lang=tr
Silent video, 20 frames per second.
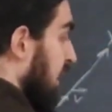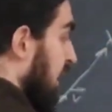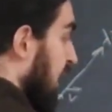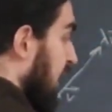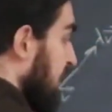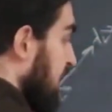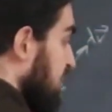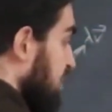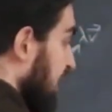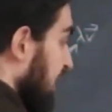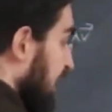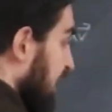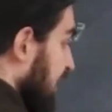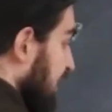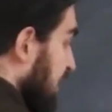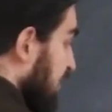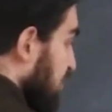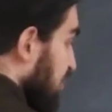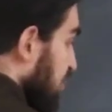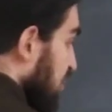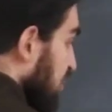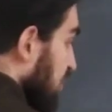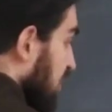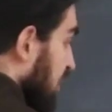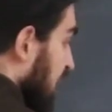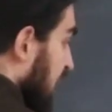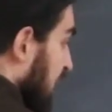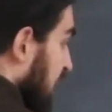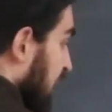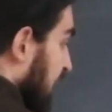Aynı şekilde bunun
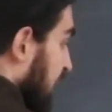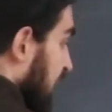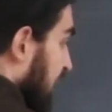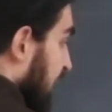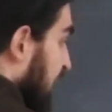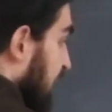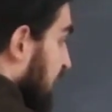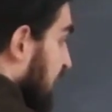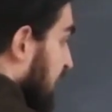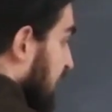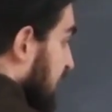katsayısını